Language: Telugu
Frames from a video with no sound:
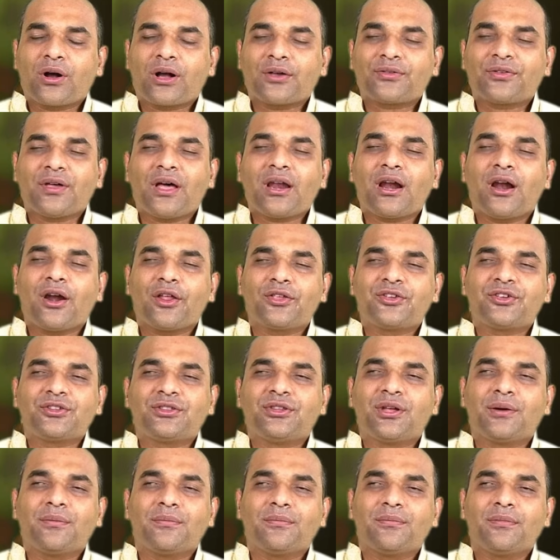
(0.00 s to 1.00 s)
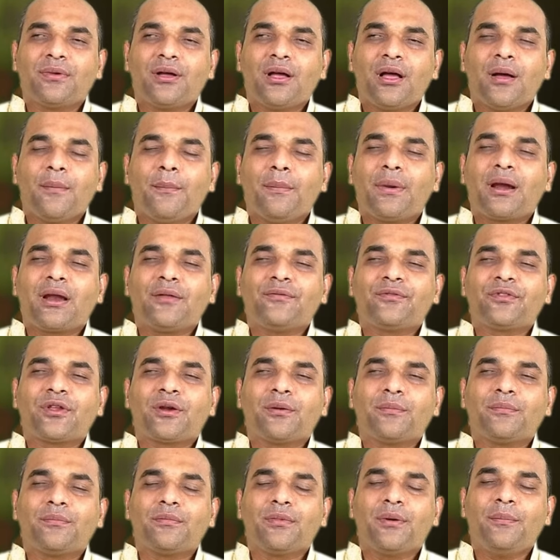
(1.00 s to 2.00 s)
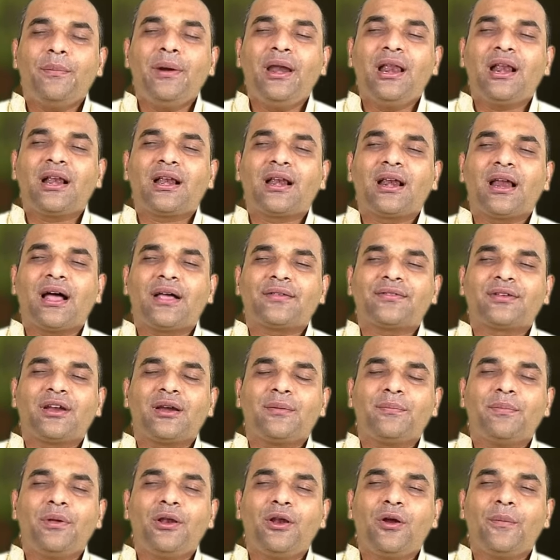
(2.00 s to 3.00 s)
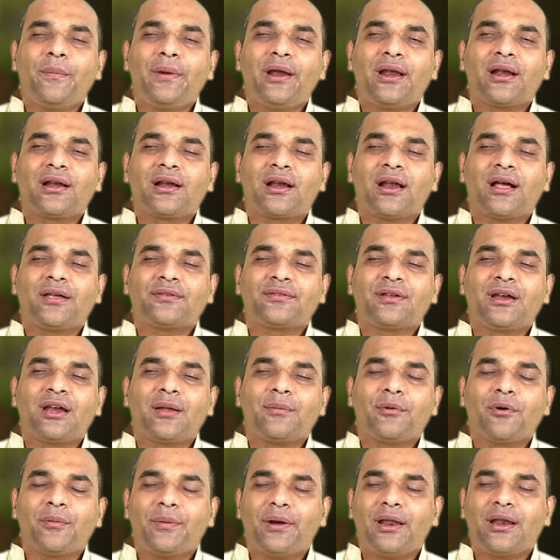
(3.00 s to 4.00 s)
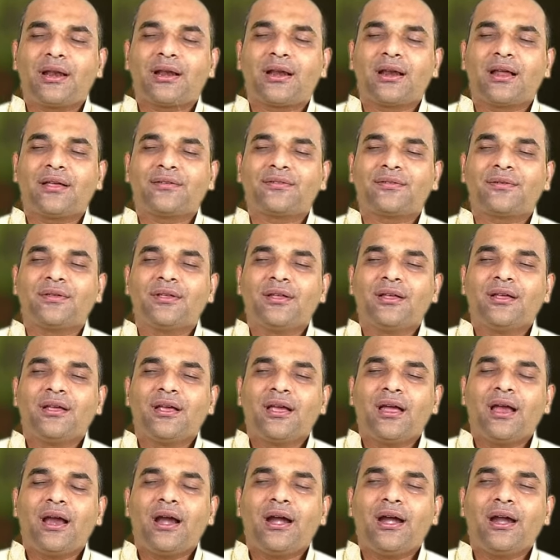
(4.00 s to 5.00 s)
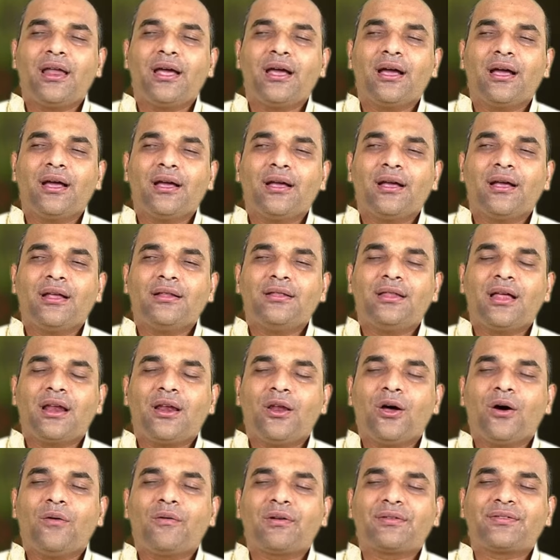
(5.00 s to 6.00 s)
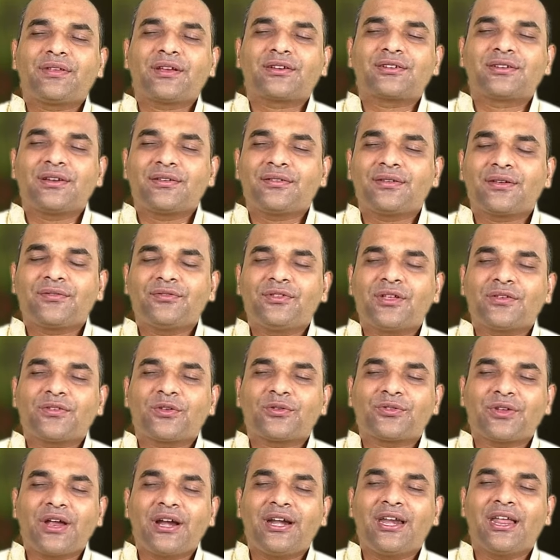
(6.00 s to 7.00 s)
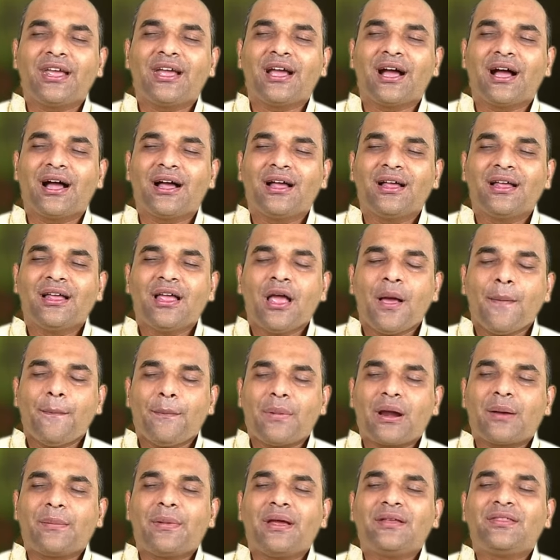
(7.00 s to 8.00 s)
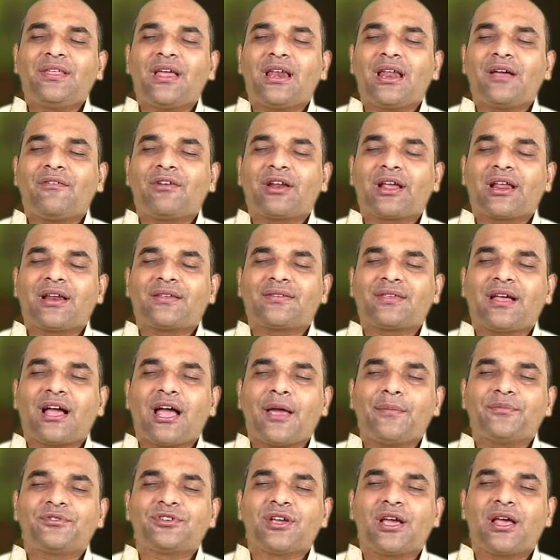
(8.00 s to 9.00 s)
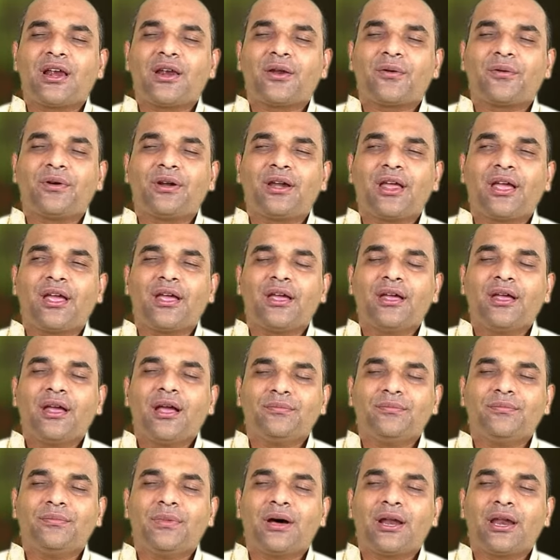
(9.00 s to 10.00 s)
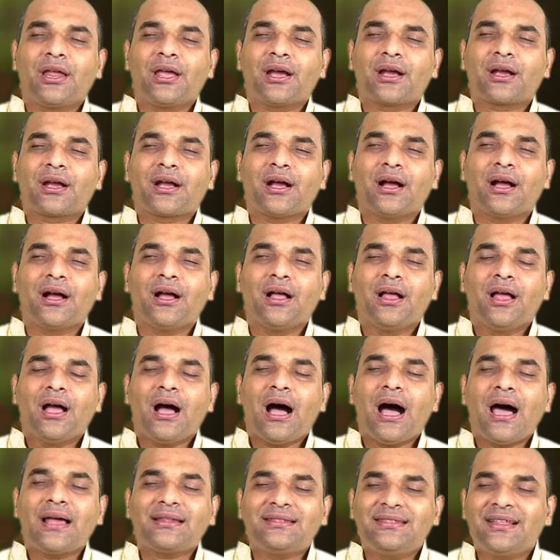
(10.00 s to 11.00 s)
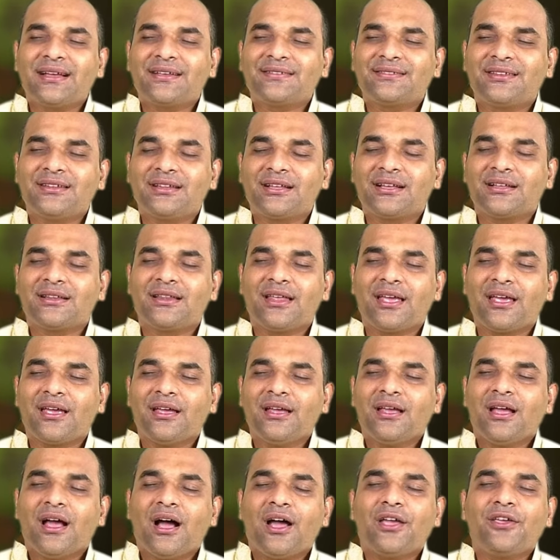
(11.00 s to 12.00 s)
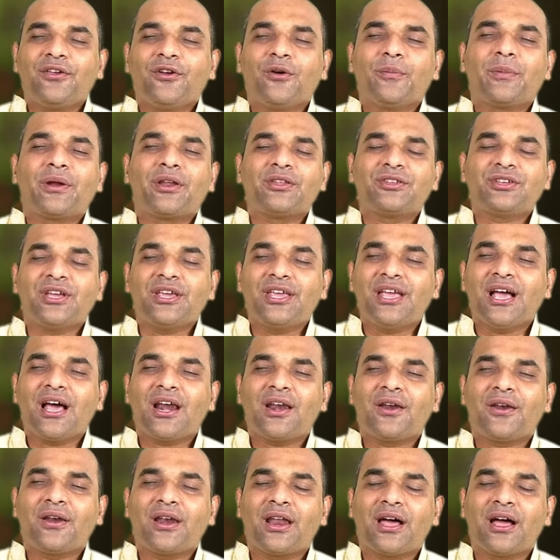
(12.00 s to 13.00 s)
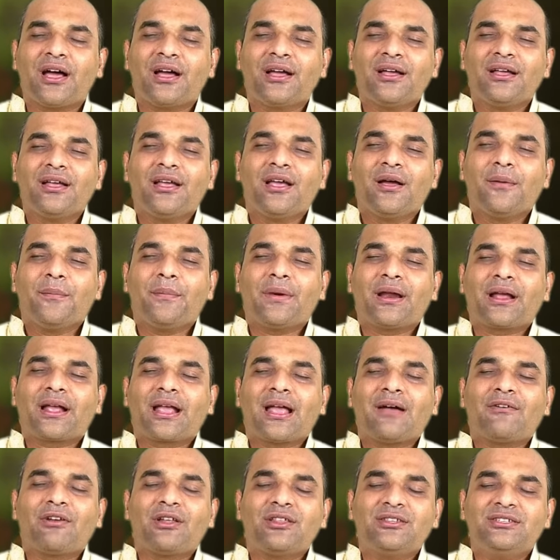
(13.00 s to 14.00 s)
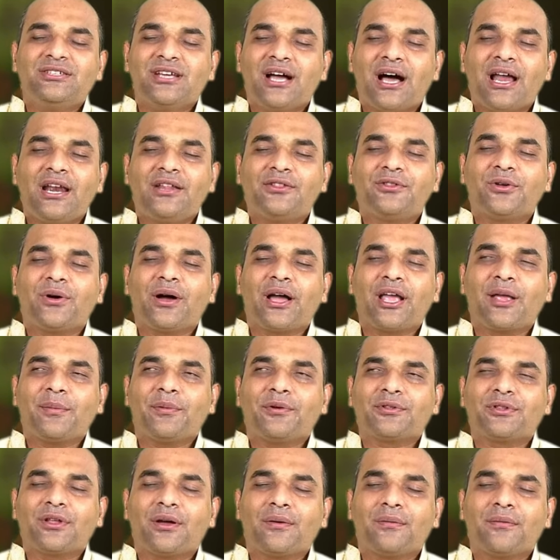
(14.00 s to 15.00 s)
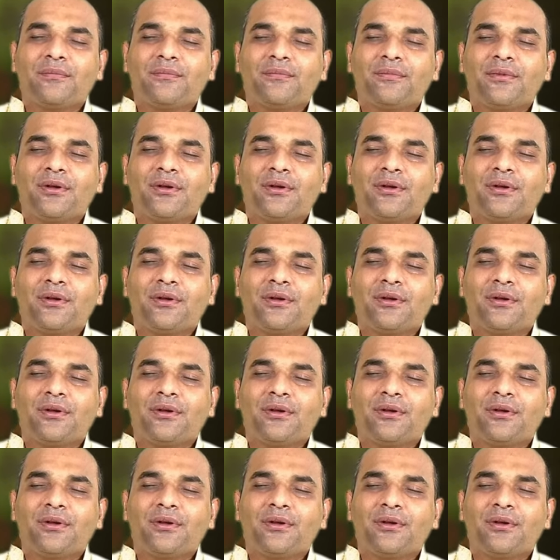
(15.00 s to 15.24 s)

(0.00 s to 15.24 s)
ఒక్కసారి ఆలోచిద్దాం మనందరం మిడిల్ క్లాస్ అండ్ బిలో మిడిల్ క్లాస్ అండ్ అబో మిడిల్ క్లాస్ అండ్ ద లోవర్ సెక్షన్స్ ఆఫ్ ద సొసైటీగా మనం ఏదైనా ఎవరికైనా సహాయం చేయాలనుకుంటే మన యొక్క ఆర్థిక స్థితిగతి అయ్యో మనం చెయ్యాలన్నా మన కేవలం జాలితో ఆగిపోతాం